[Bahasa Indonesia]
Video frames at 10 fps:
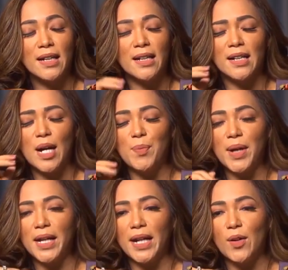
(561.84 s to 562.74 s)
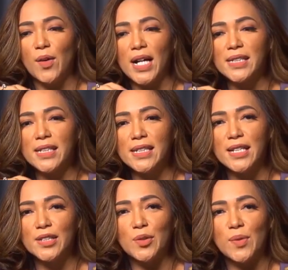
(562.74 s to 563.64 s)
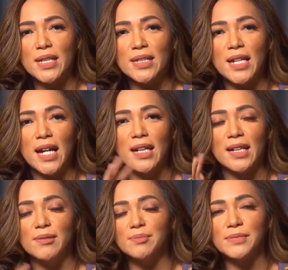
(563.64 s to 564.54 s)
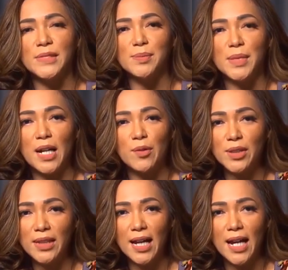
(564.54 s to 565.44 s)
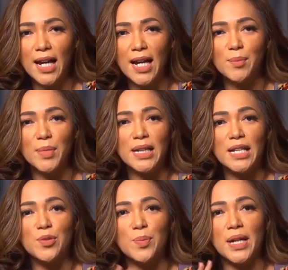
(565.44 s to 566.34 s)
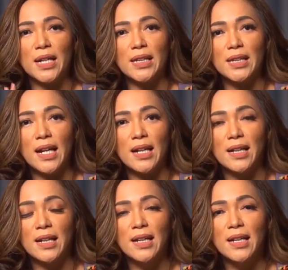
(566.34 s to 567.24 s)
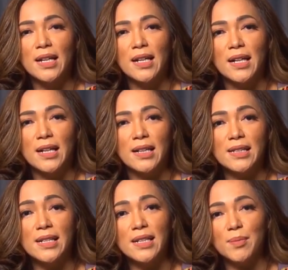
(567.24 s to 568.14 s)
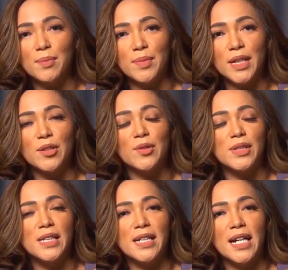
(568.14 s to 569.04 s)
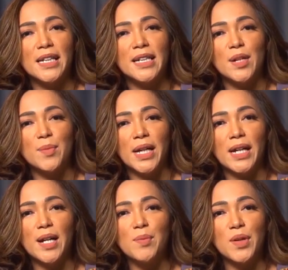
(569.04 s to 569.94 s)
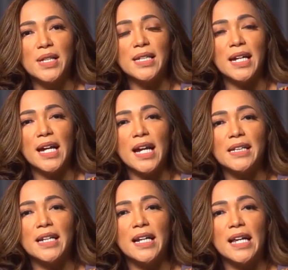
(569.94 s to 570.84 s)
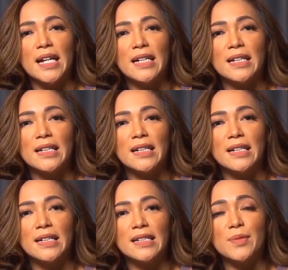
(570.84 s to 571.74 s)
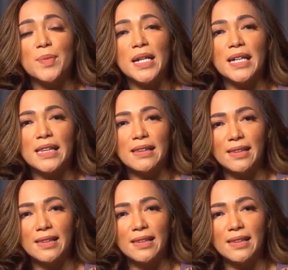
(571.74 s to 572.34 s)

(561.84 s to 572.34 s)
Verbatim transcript: uh, apa ya lokasi dan situasi yang menakutkan, melihat spirit yang uh, serem gitu. Jadi kehadiran mereka buat saya adalah uh, spirit